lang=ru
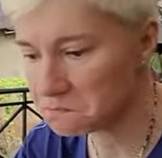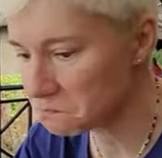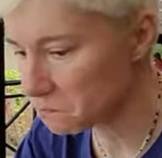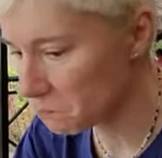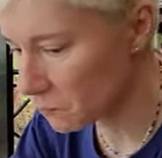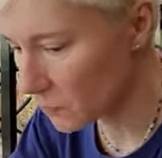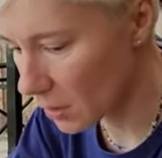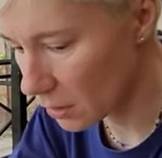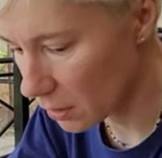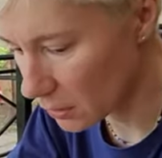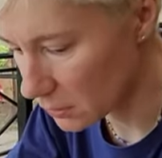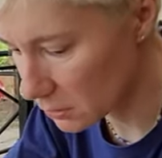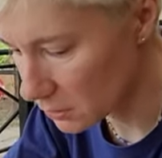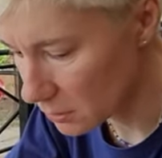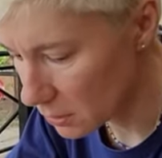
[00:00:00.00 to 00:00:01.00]
не
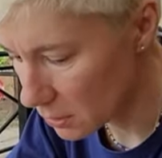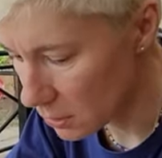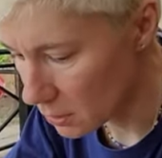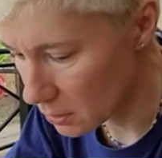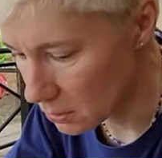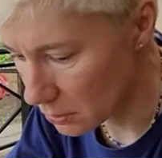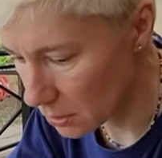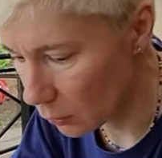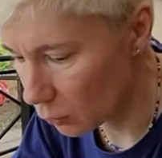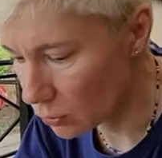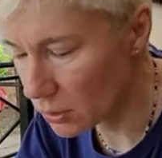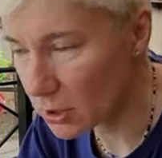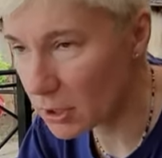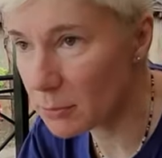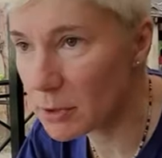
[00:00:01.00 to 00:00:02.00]
соленый, да, такой нормальный? Да,
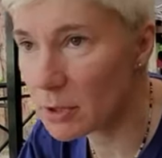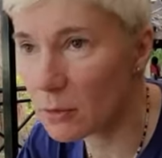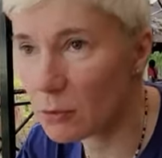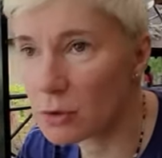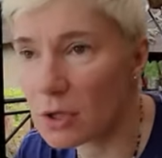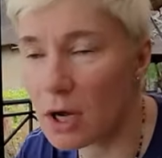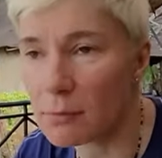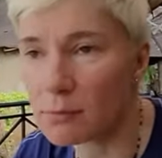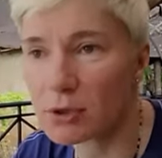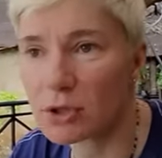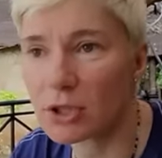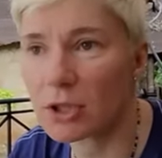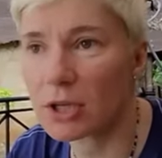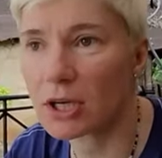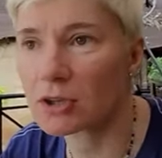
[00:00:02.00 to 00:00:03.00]
вот именно вот как
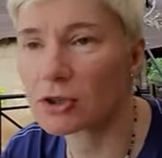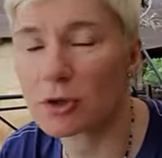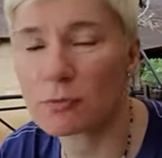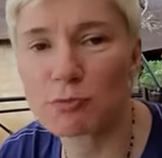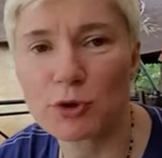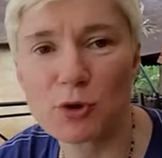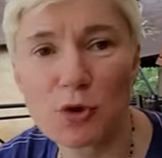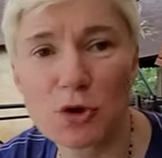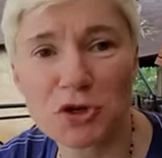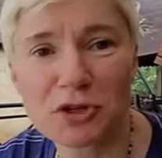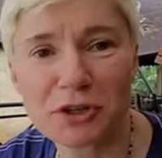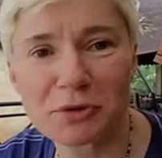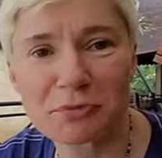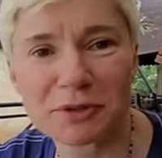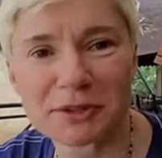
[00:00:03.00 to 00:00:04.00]
будто е... ты пьешь
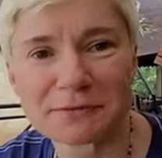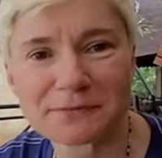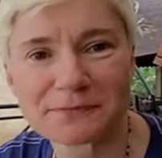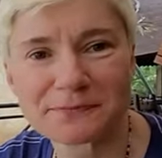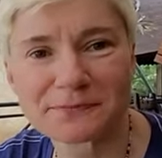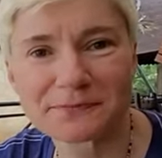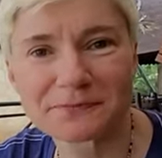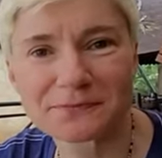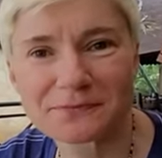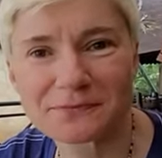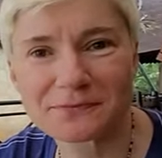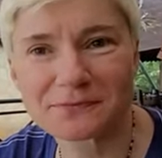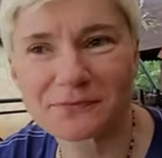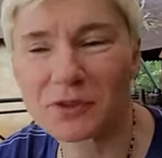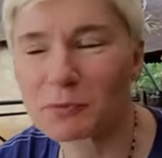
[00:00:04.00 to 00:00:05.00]
грибы.
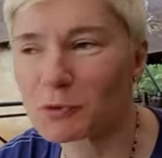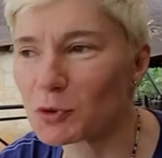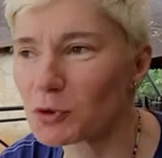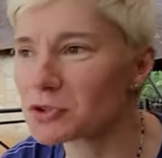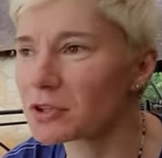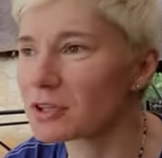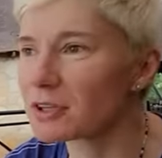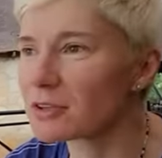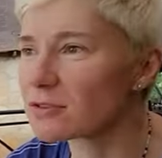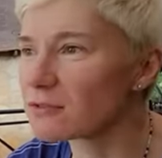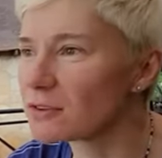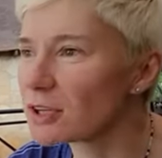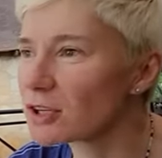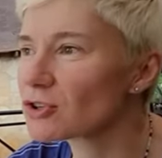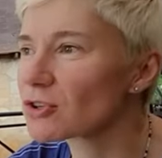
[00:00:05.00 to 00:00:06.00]
И пьешь такие
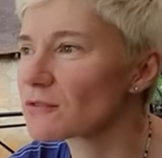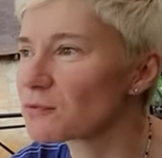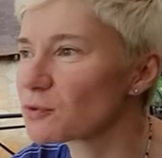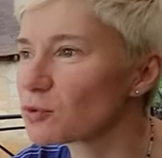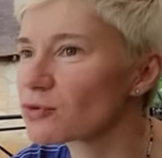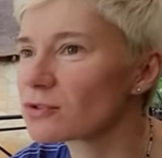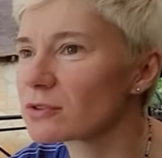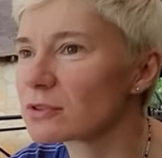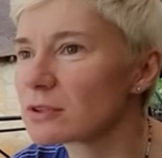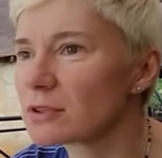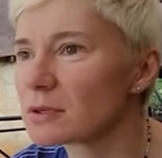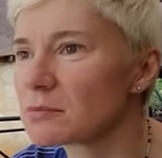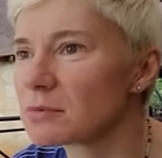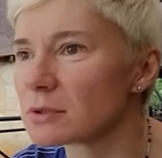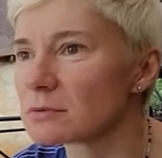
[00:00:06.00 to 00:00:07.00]
свежие, вкусные
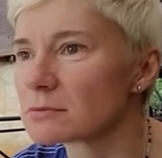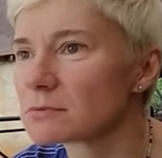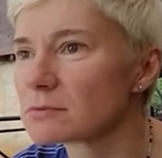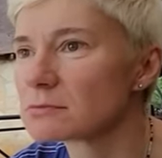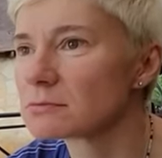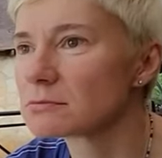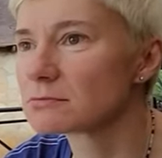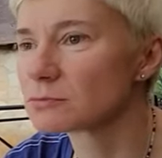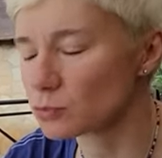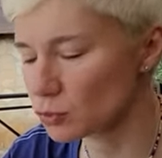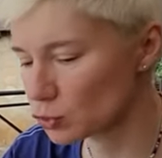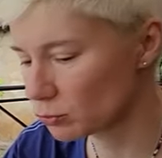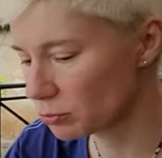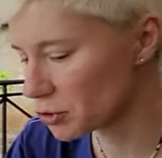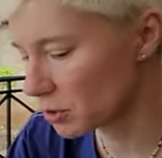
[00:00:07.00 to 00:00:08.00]
грибы. Ну,
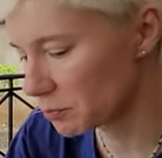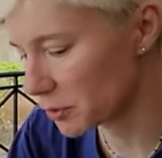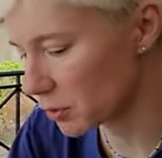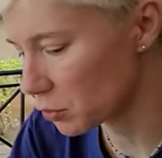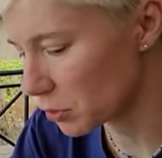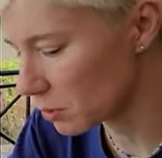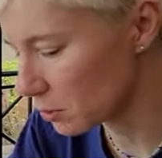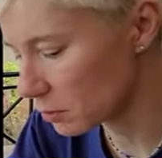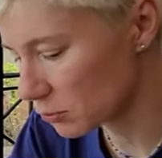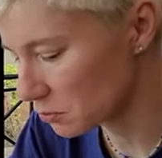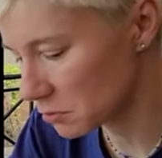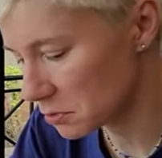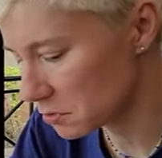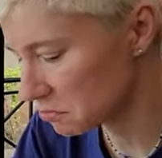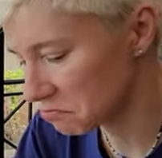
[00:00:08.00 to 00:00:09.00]
супчик прикольный тут.
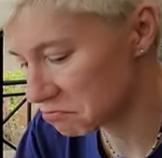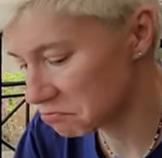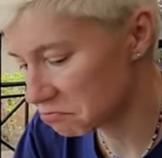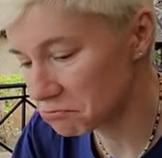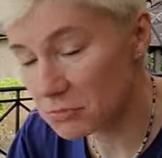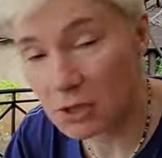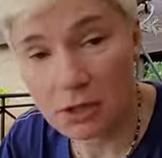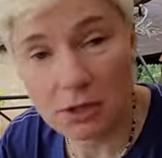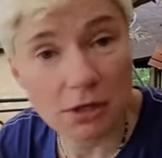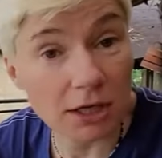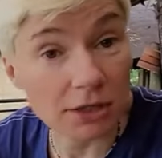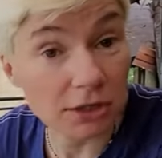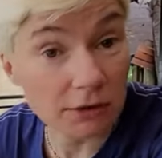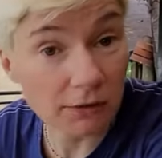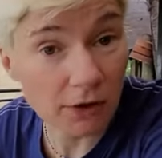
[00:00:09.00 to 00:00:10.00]
Угу.
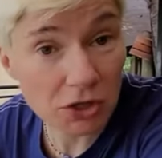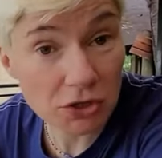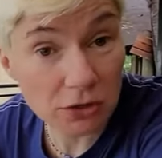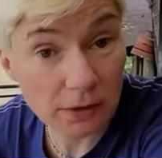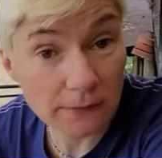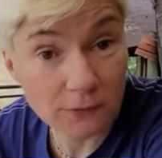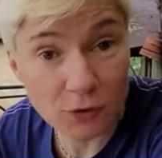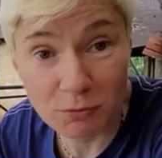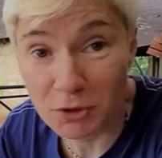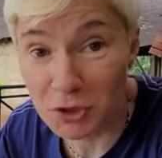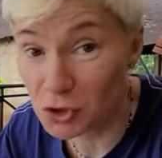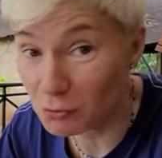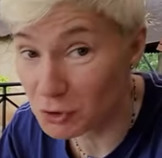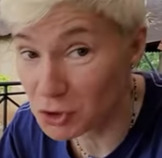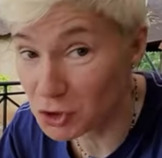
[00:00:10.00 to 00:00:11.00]
Это важно, но мы
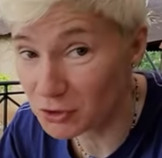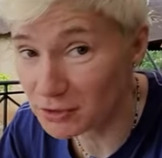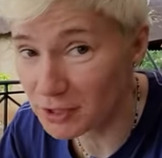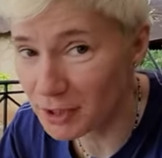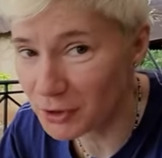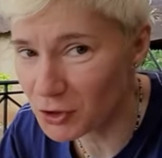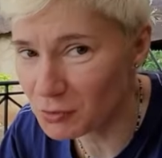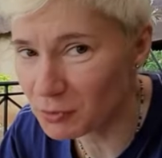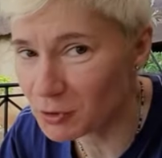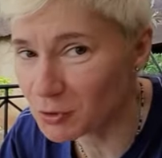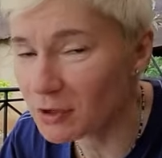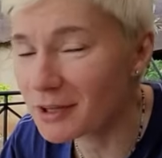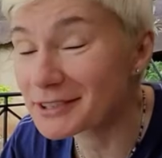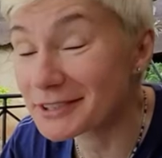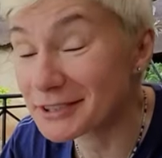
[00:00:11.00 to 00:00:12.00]
ждем еще остальное
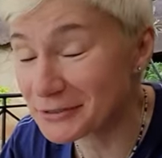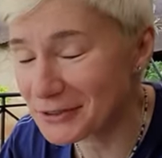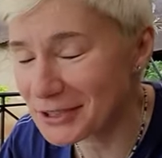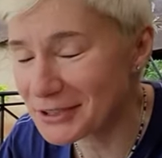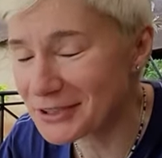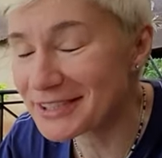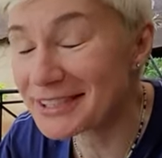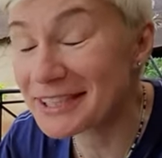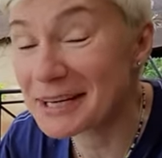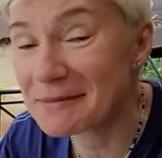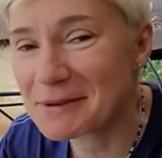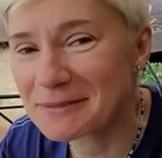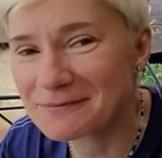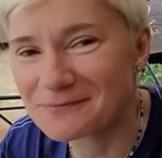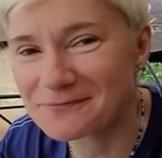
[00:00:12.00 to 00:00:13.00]
блюдо. Оставайтесь с нами.